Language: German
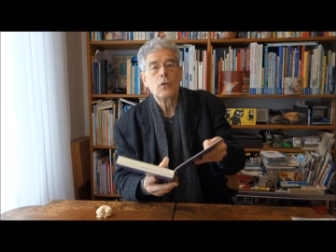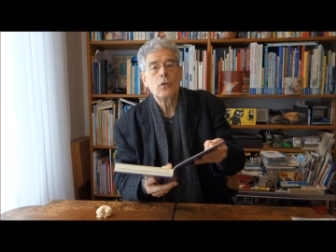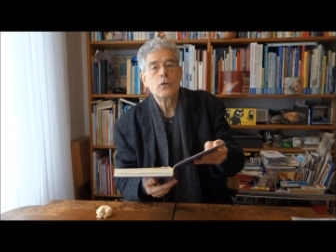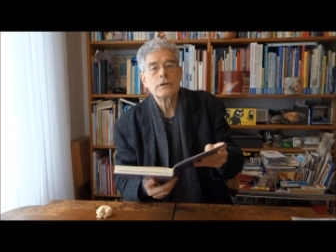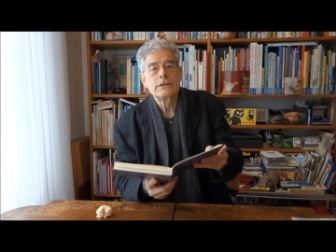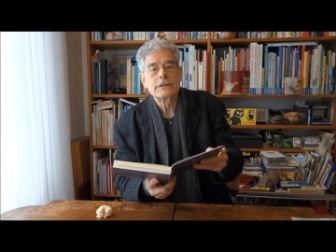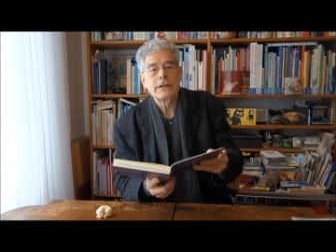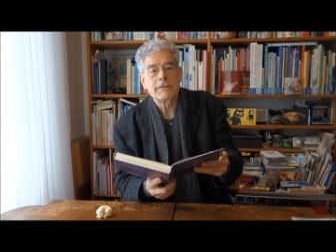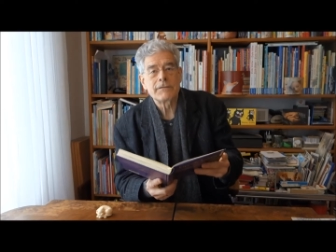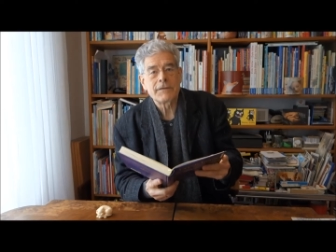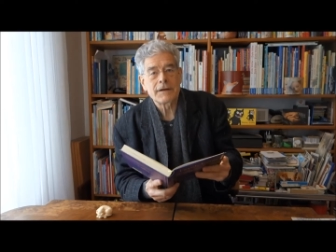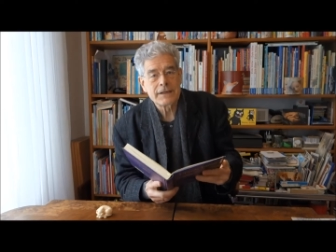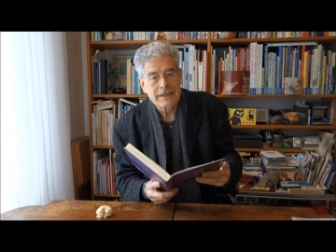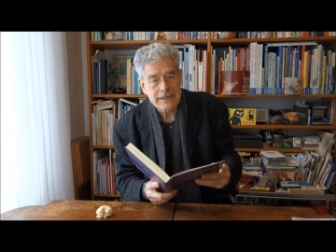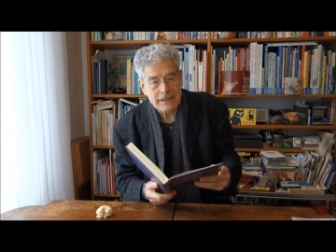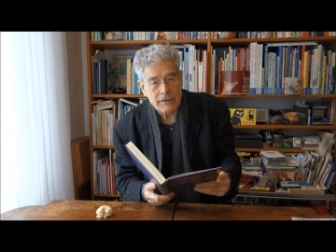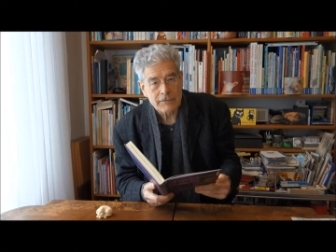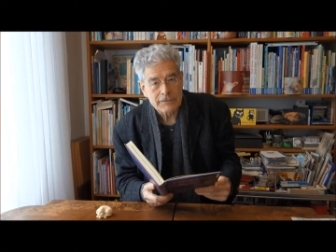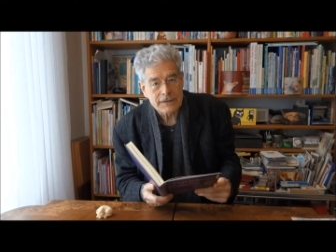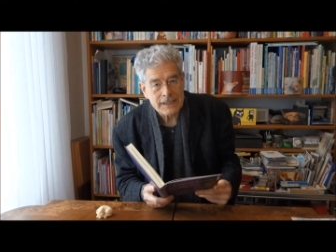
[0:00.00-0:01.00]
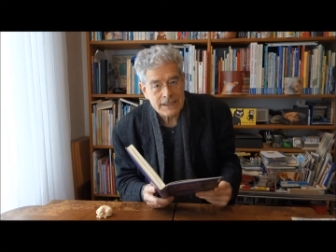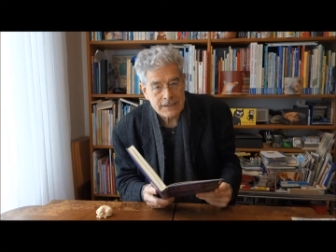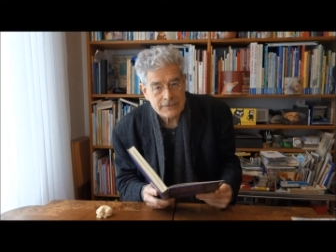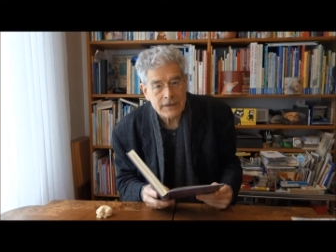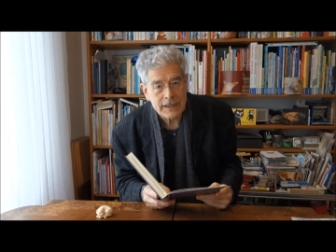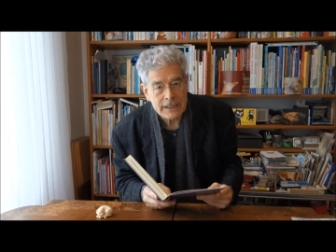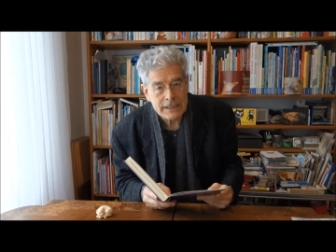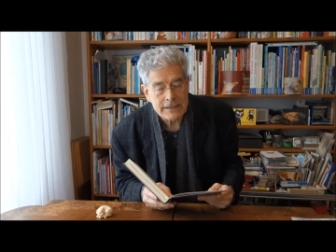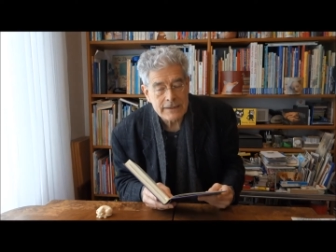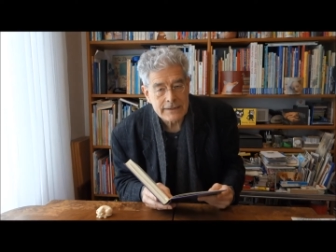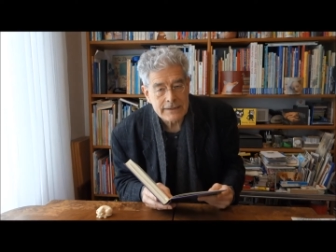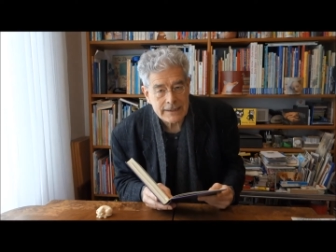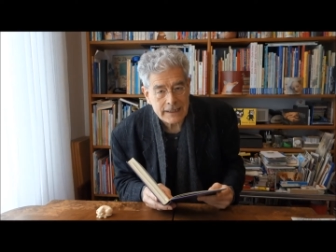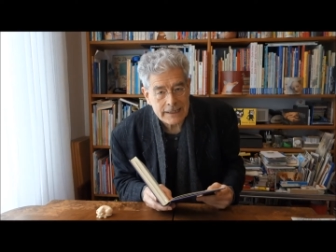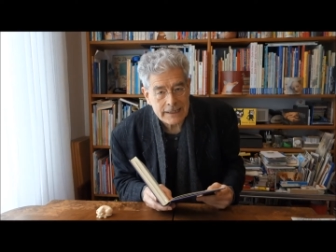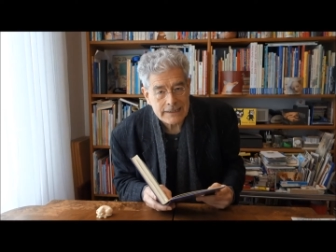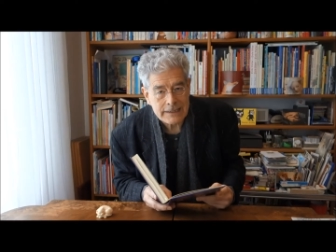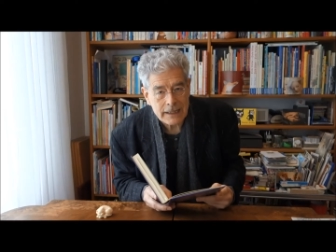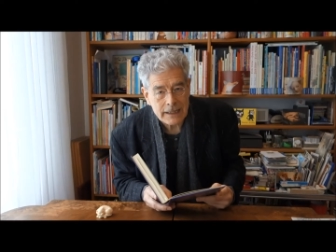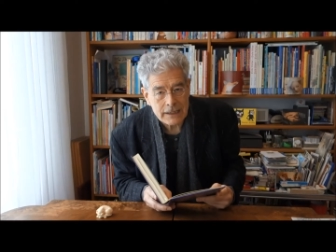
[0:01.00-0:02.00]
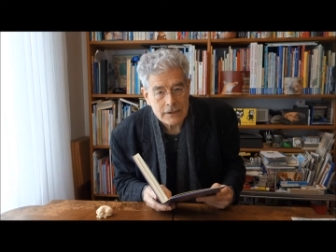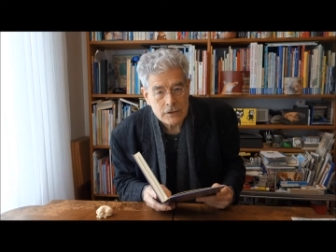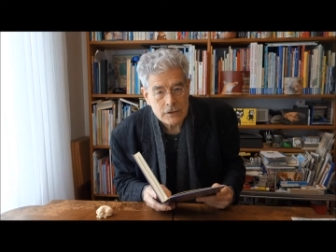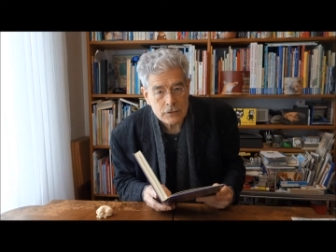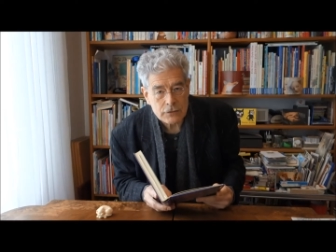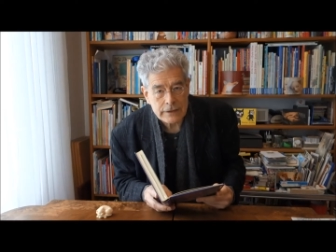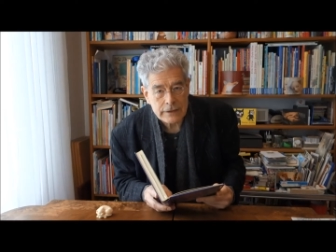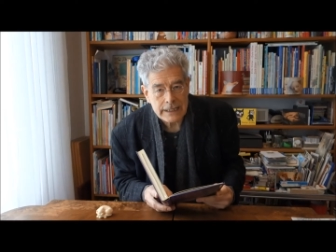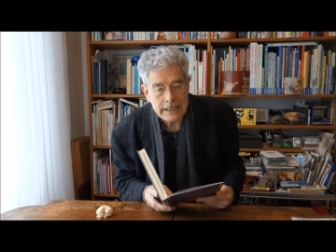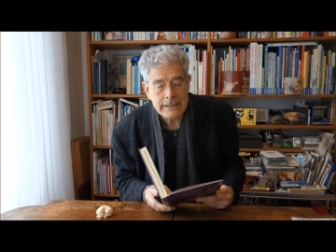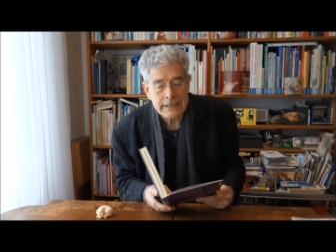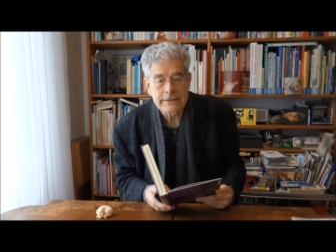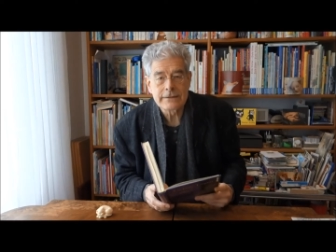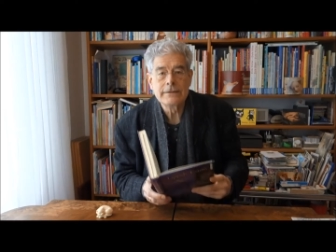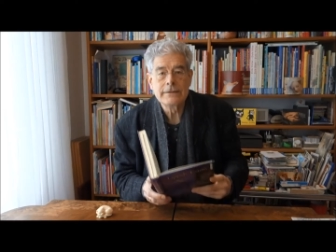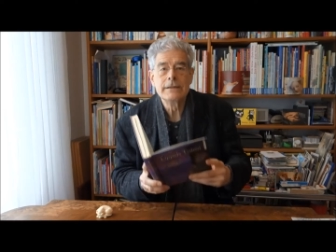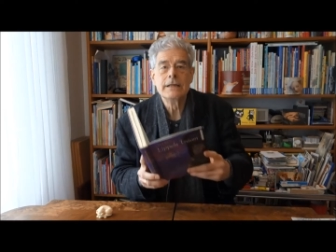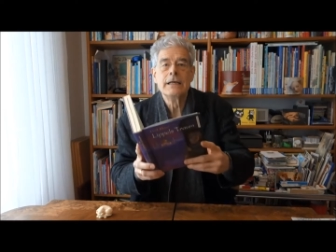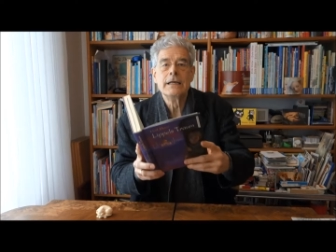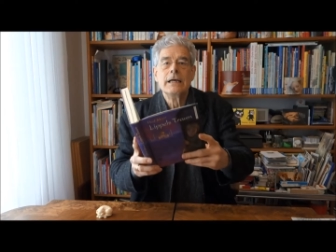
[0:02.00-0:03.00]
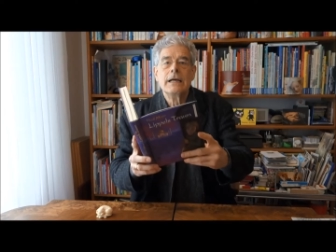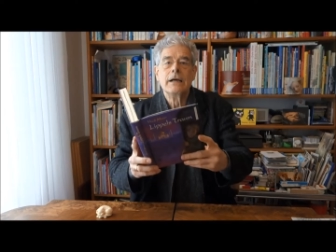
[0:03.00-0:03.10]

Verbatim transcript: Und da fange ich auf der zweiten Seite an zu lesen,